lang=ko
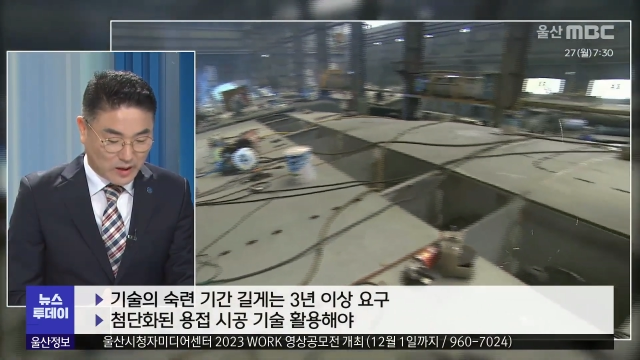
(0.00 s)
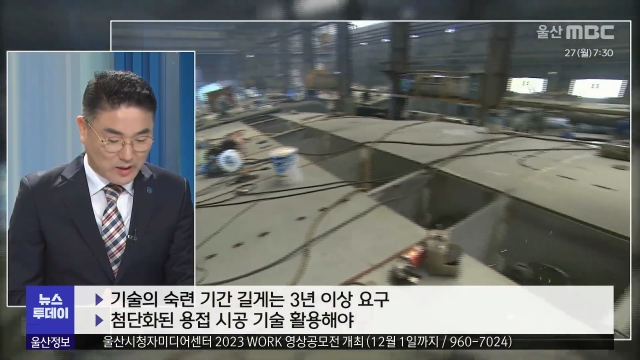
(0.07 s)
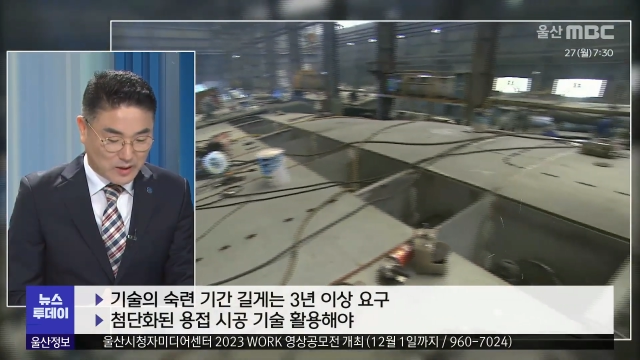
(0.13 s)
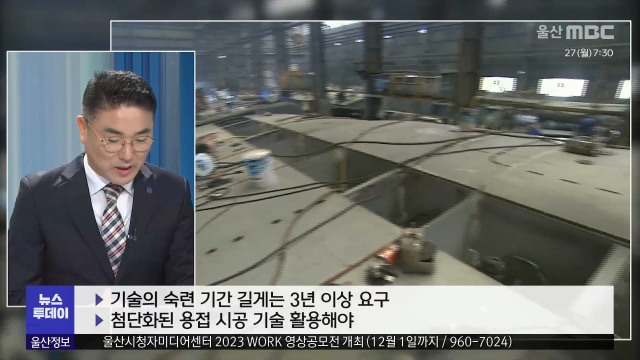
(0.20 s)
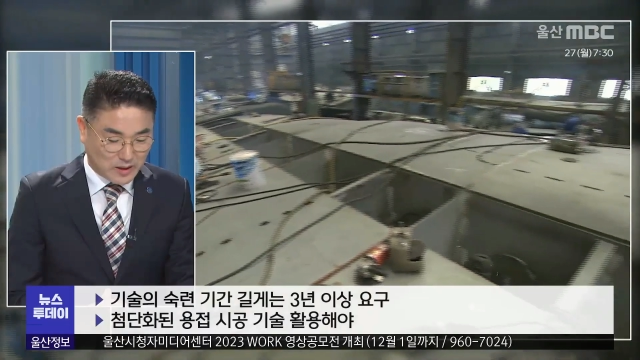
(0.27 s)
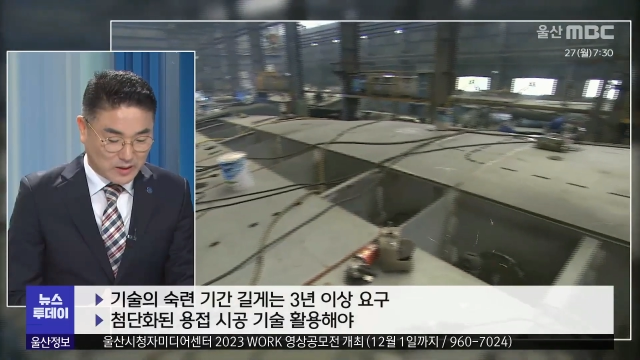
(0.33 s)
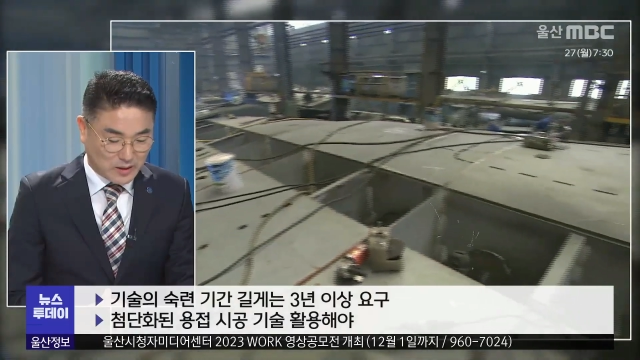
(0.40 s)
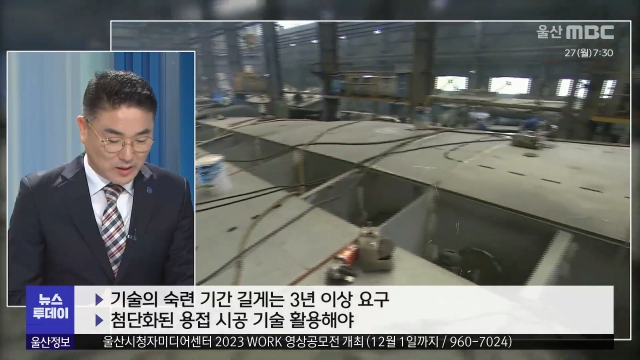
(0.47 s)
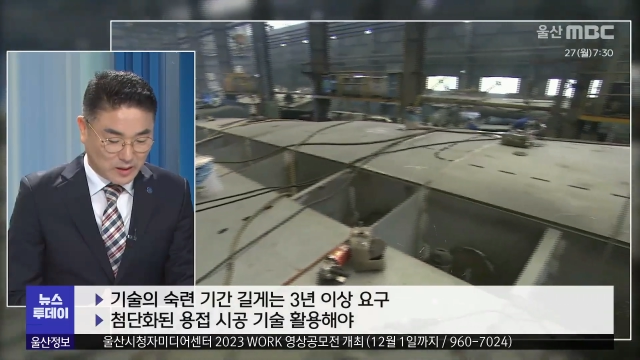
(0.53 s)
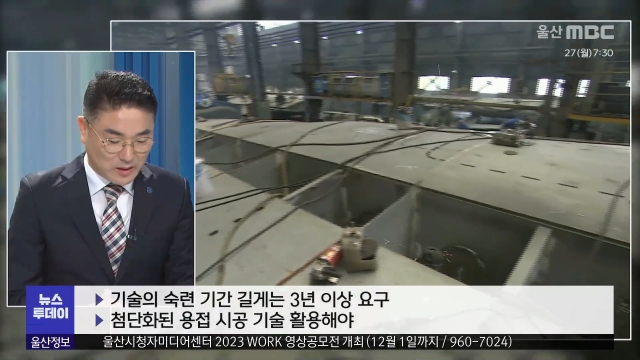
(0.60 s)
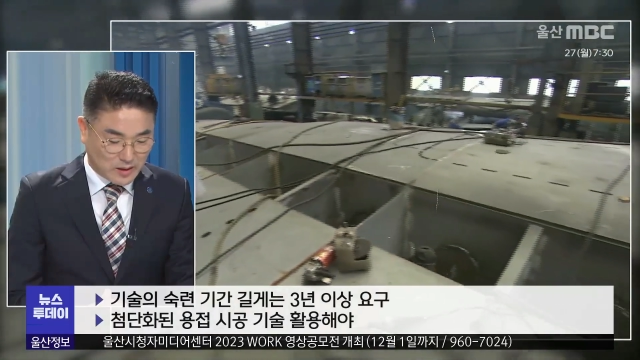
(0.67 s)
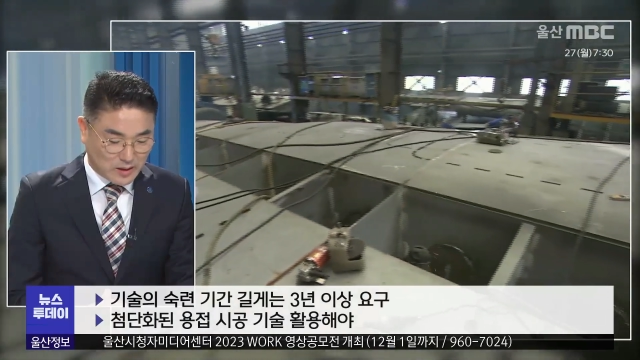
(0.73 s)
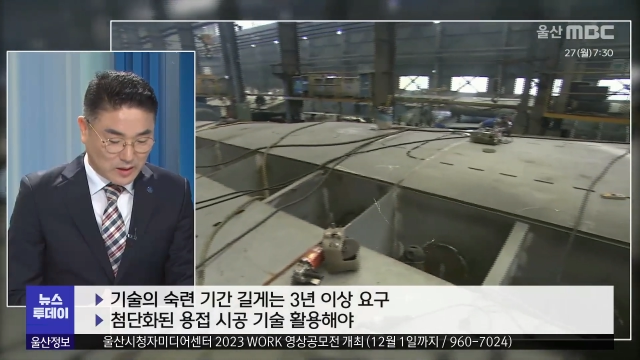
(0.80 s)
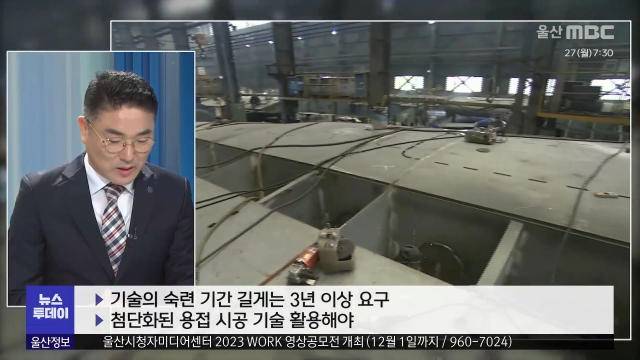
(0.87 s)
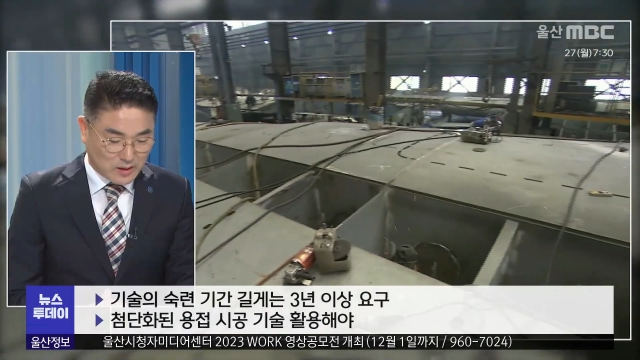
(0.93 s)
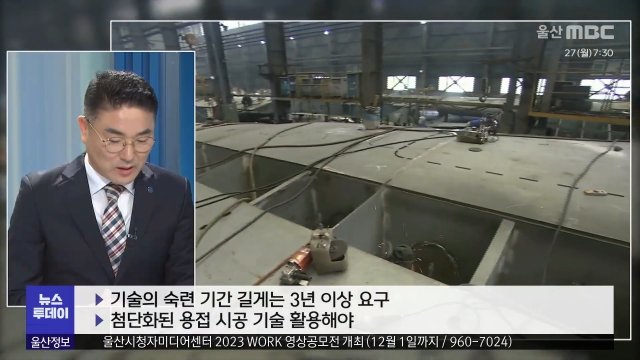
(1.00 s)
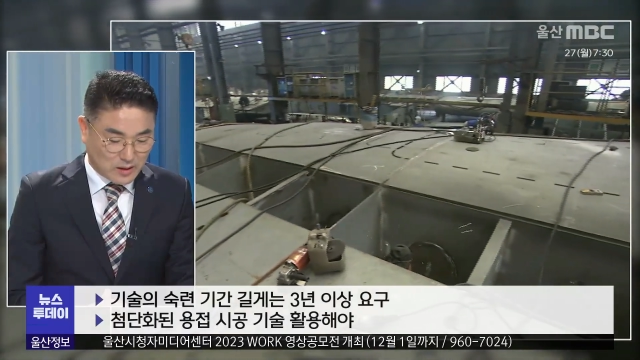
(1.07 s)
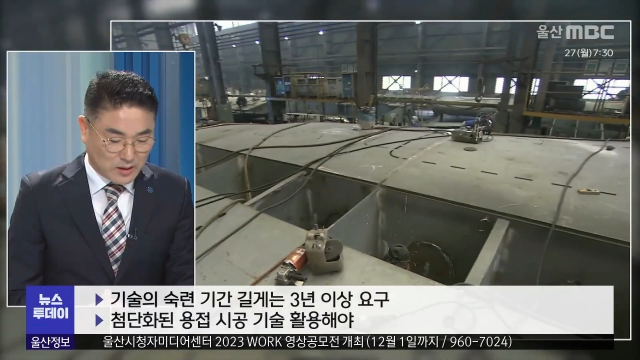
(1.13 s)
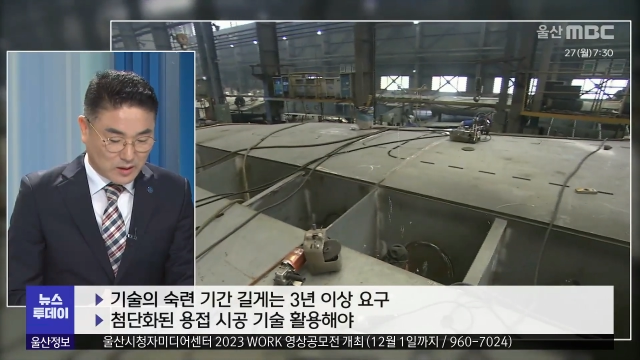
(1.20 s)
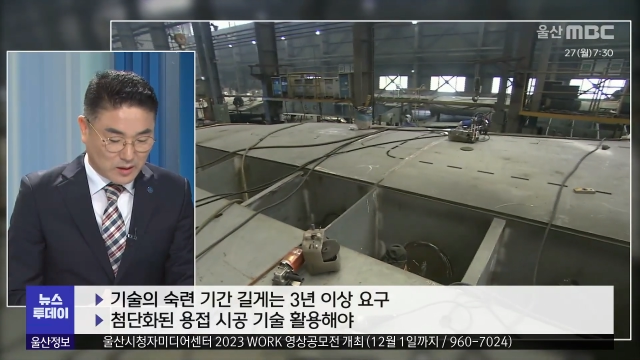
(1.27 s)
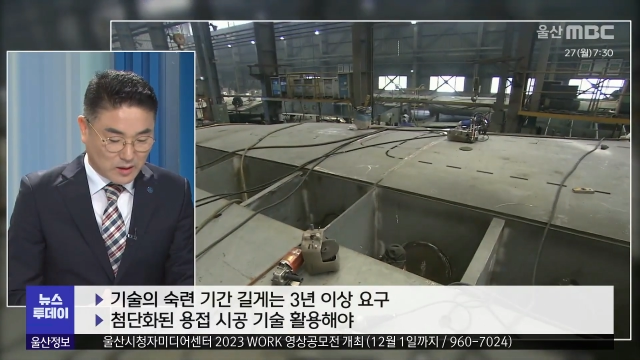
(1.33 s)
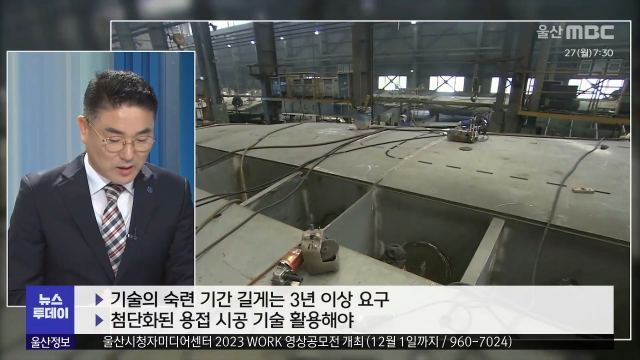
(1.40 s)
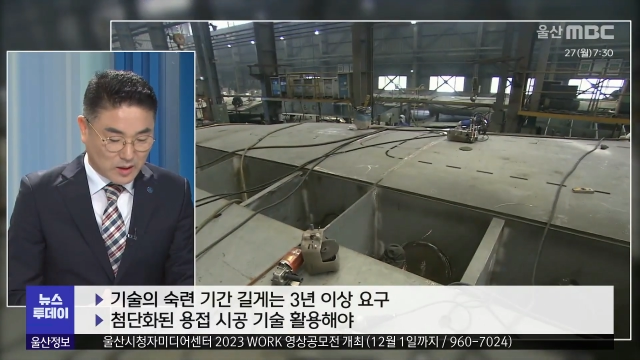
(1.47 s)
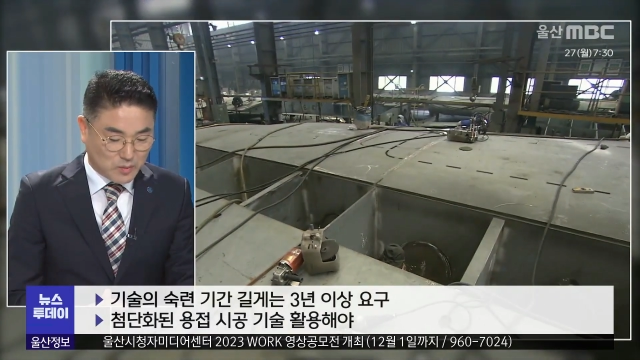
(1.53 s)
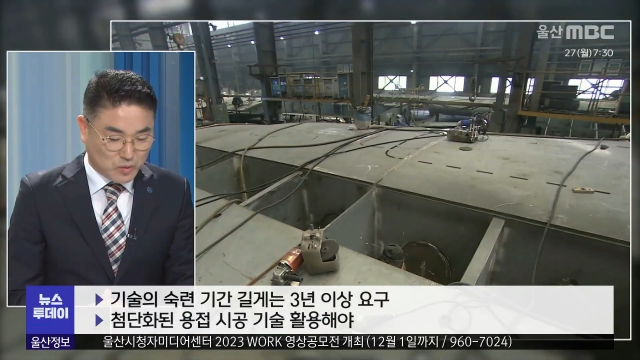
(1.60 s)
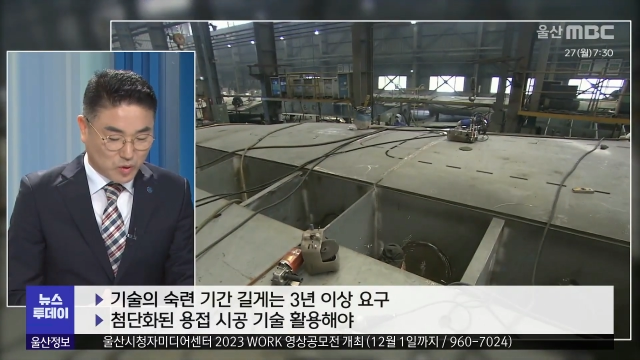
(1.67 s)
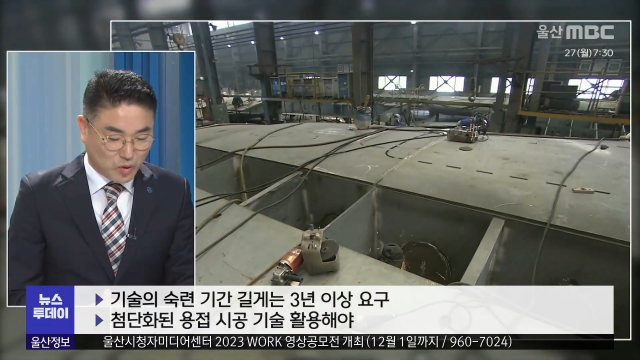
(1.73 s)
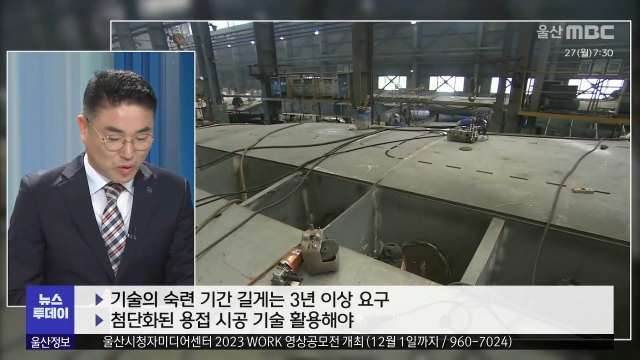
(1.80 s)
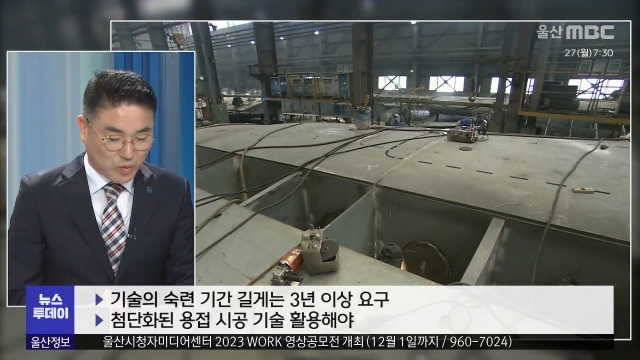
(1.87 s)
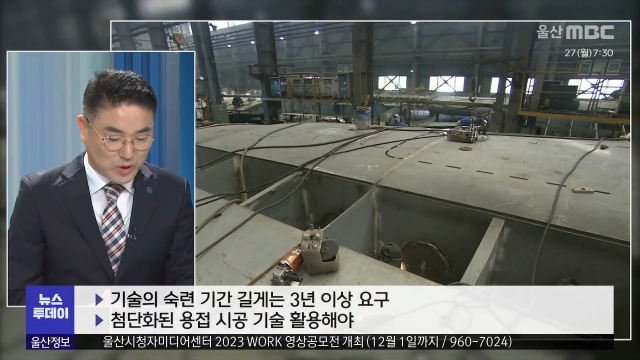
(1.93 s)
현장에서 어,
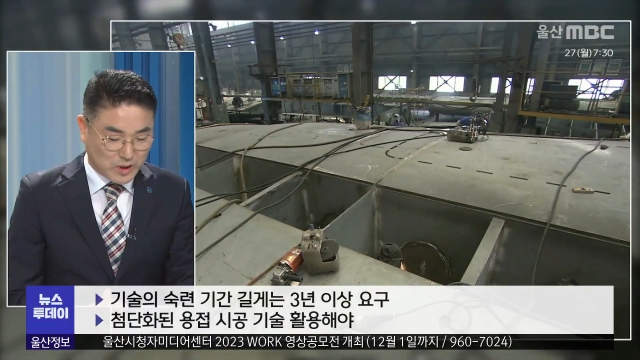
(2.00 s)
협동